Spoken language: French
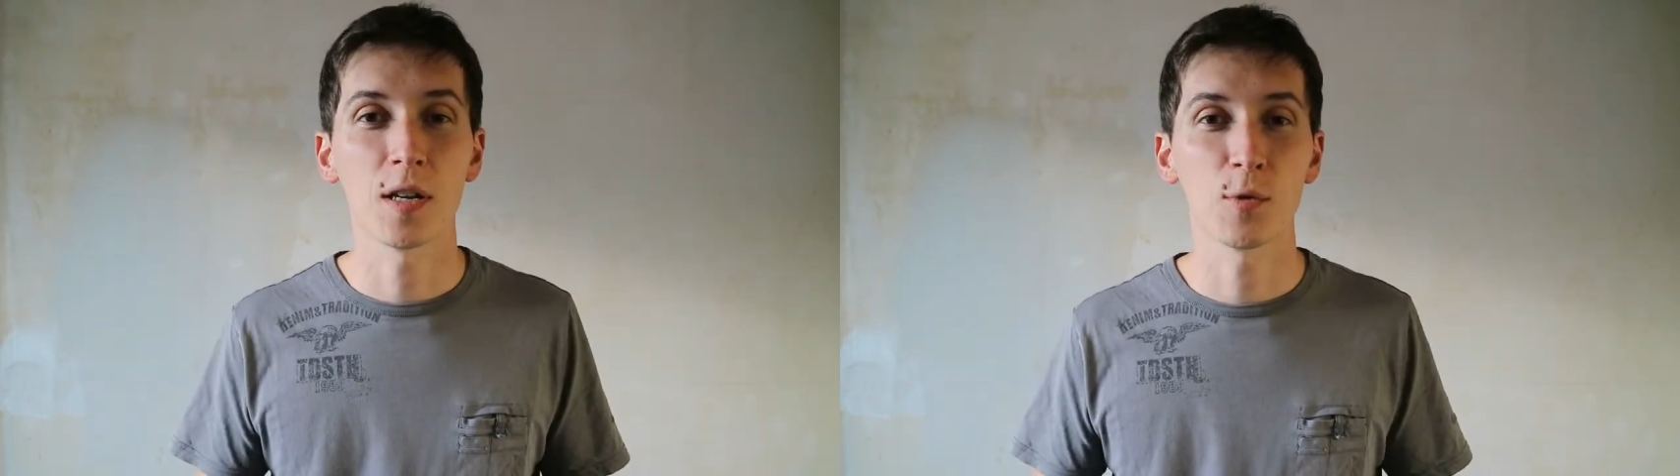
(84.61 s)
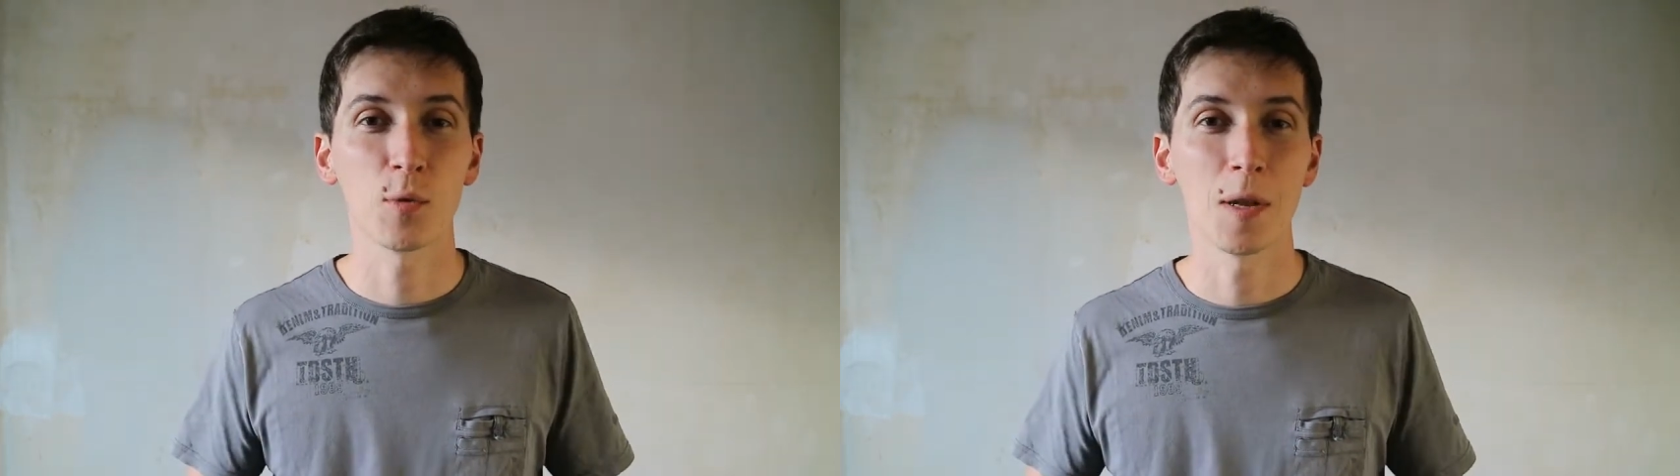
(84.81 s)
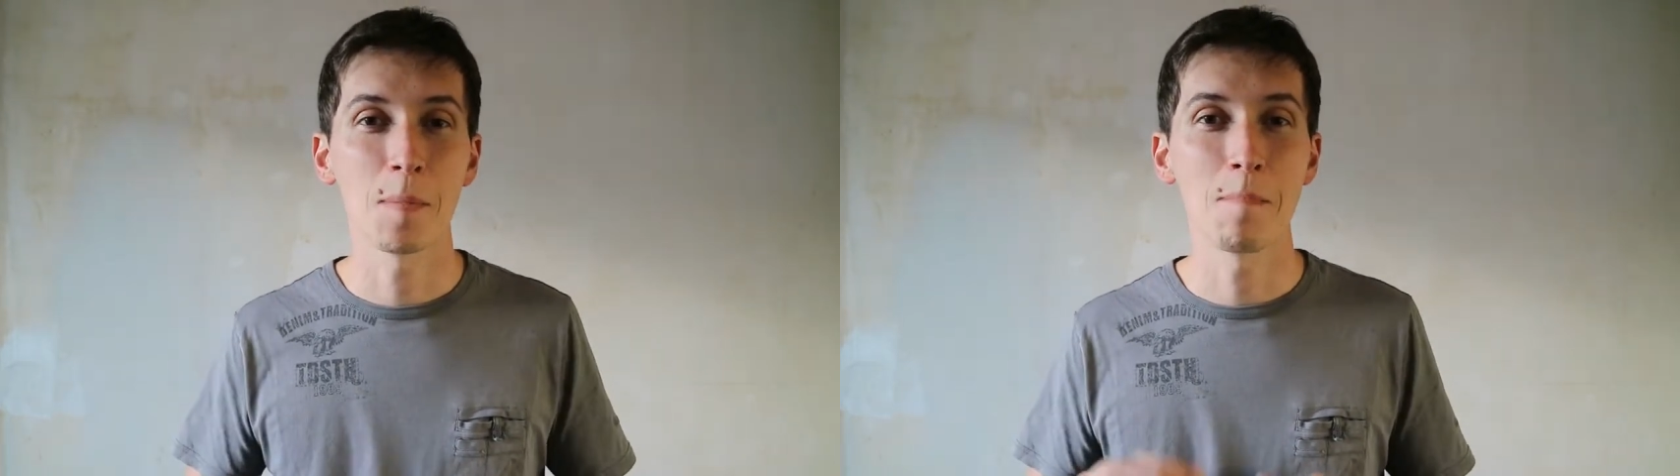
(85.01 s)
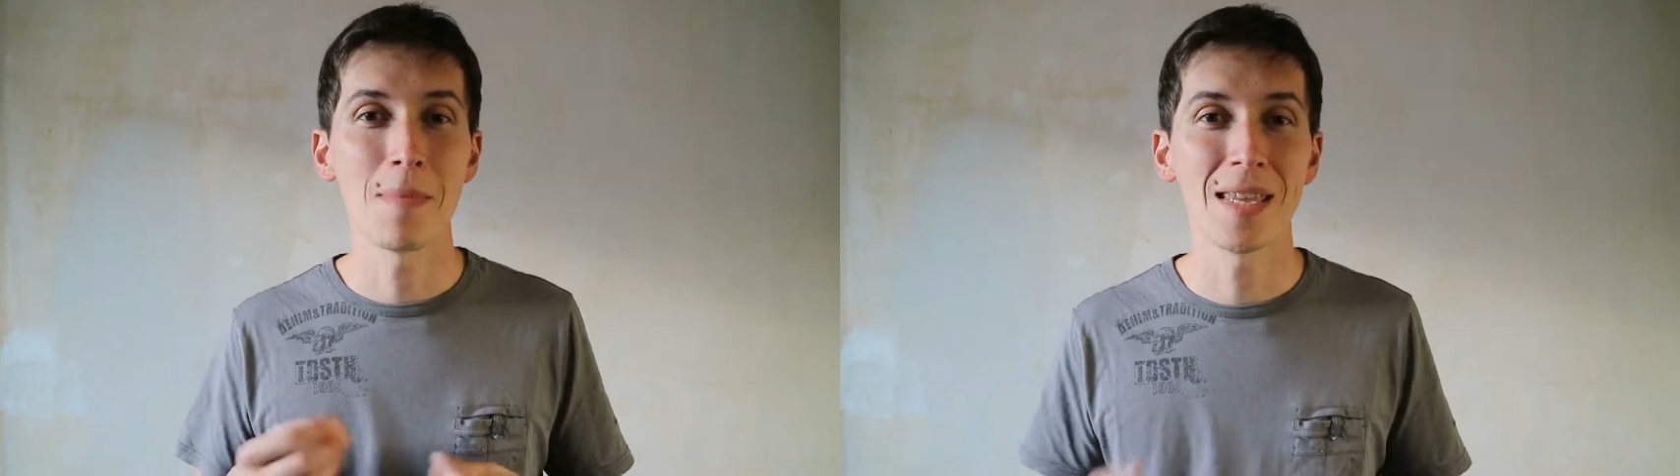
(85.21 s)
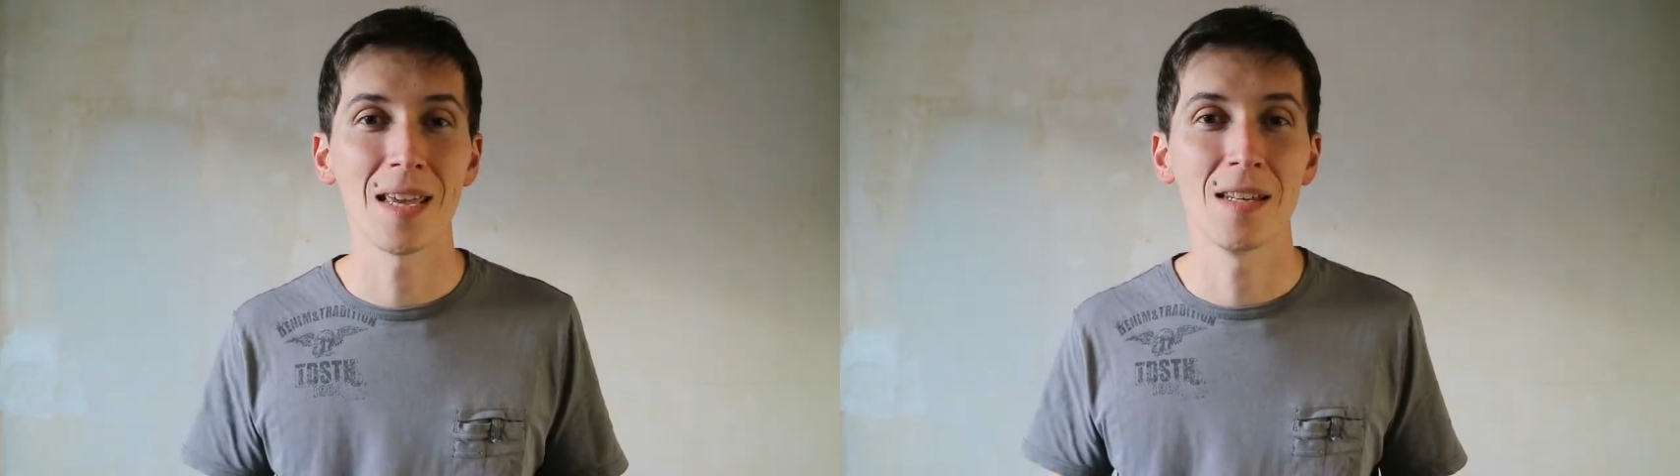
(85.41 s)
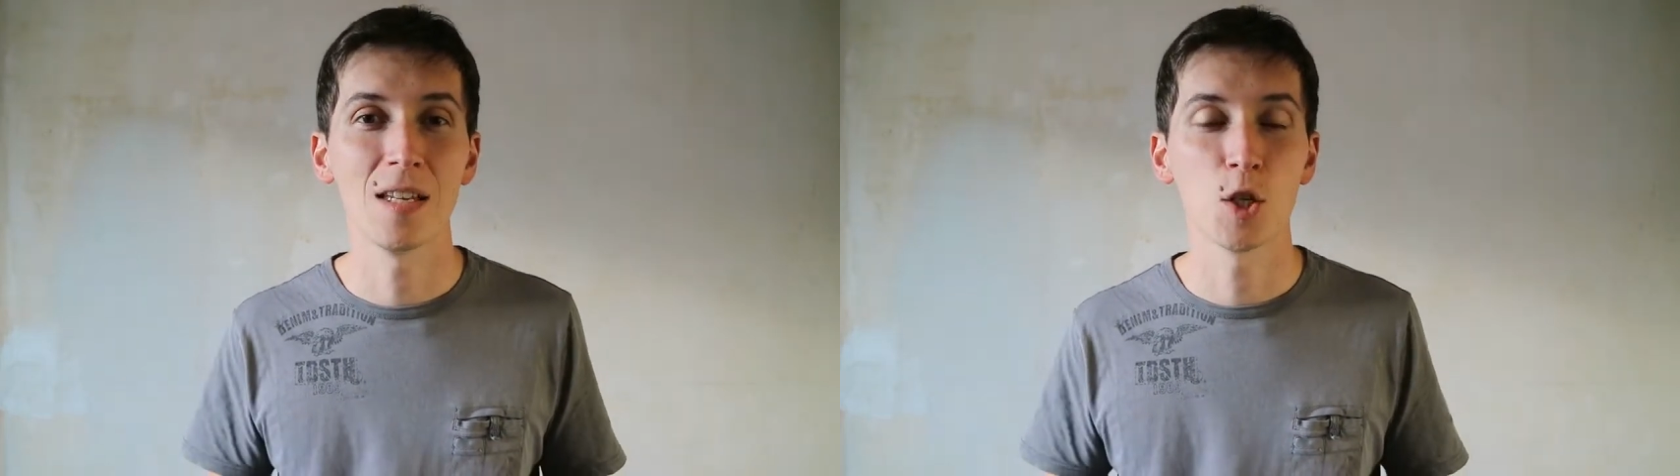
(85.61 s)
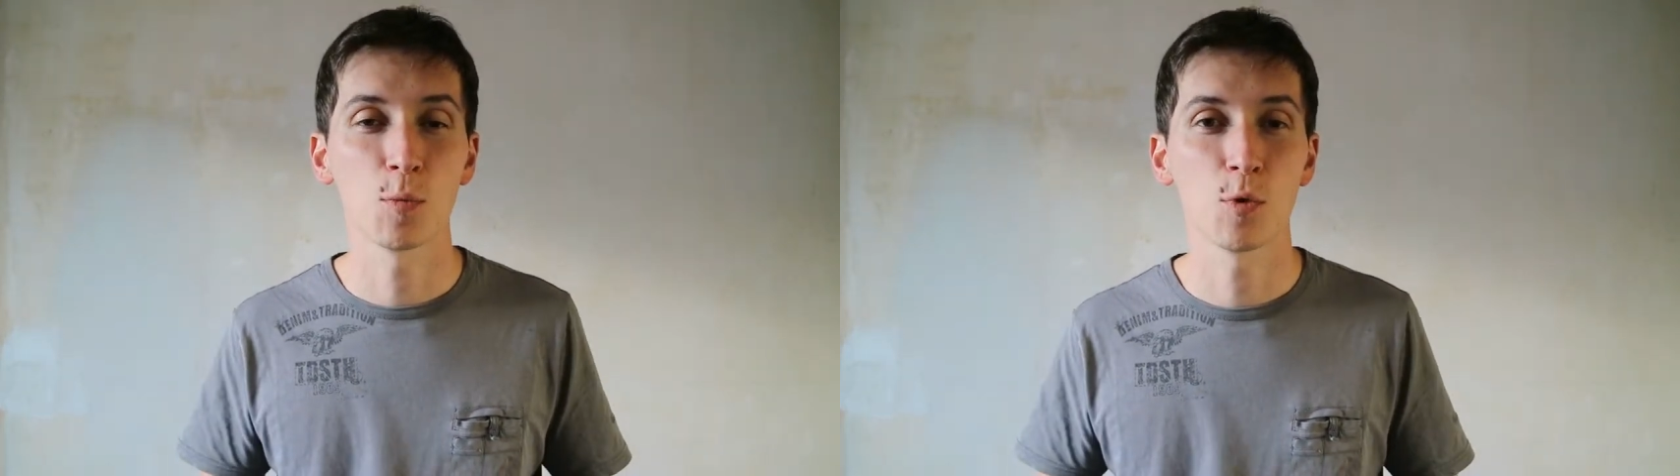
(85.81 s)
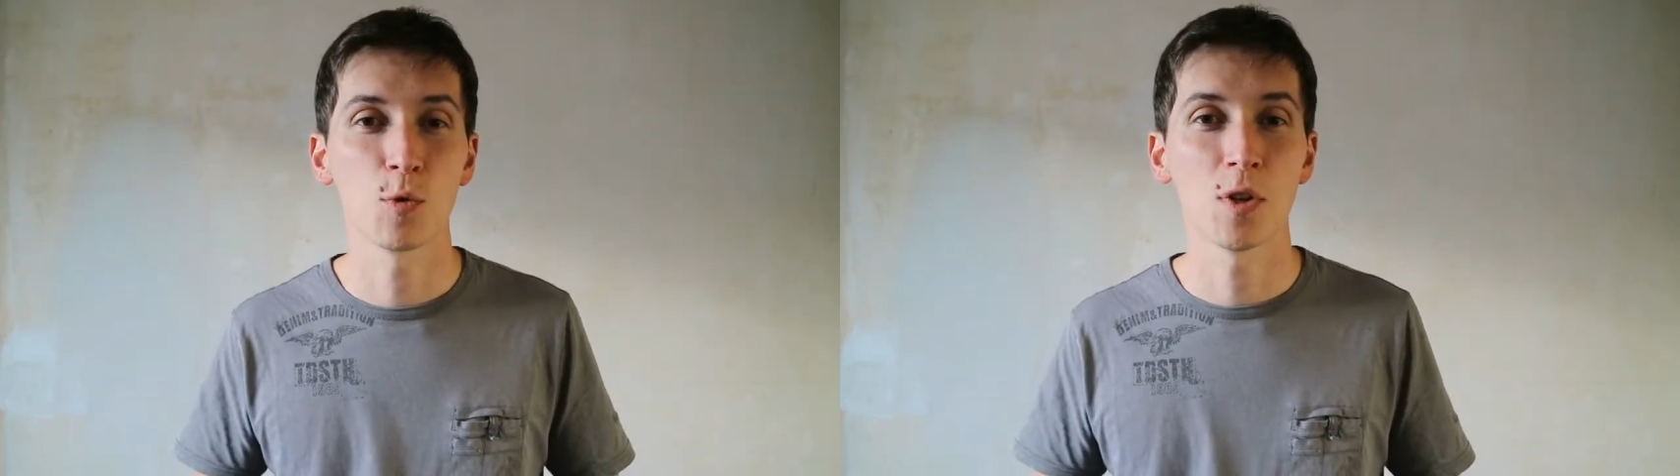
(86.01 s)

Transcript: quels sont les mécanismes